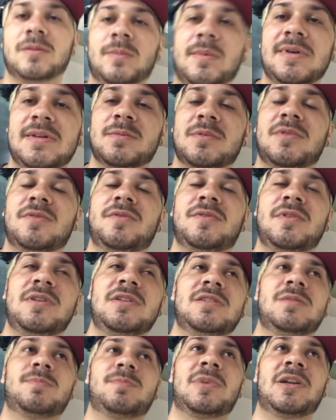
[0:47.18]
mais uma
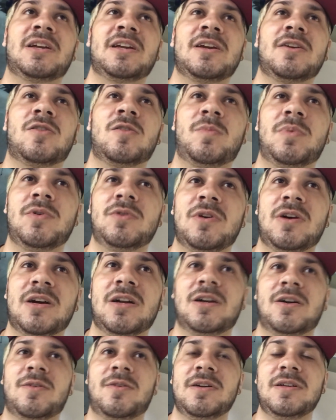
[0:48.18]
vez. Para quem acompanha o
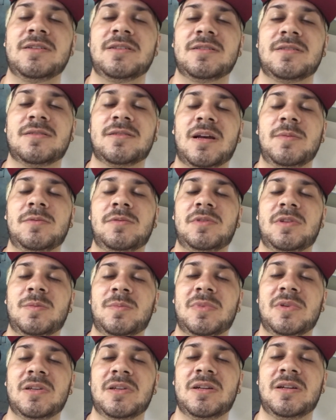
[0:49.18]
canal aí, sabe um
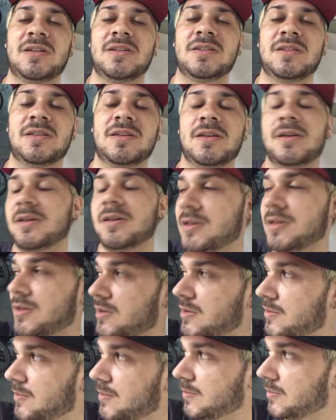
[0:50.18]
tempo atrás que
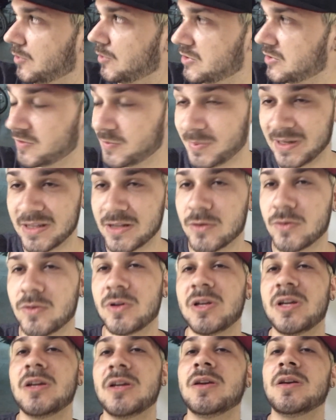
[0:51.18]
eu tive pedra
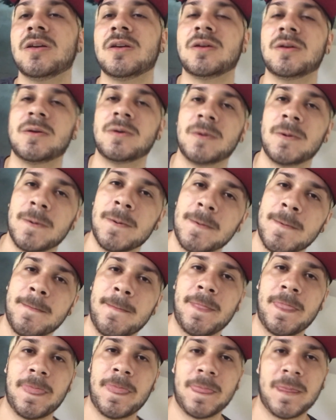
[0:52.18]
no rim.
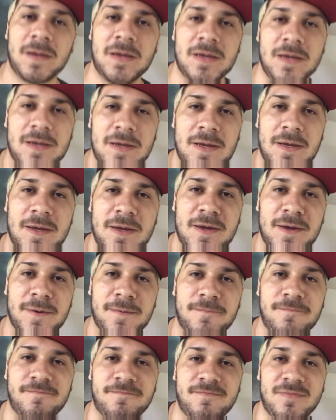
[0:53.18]
E
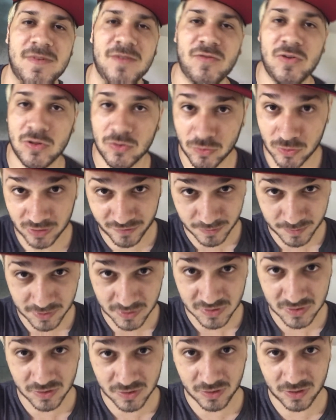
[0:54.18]
enfim, eu tô gravando
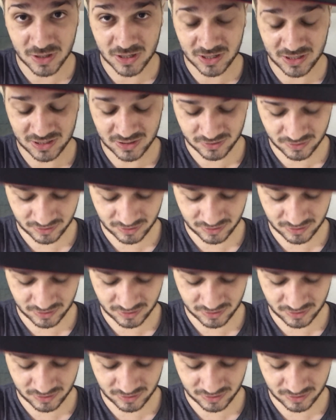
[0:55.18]
pelo celular aqui,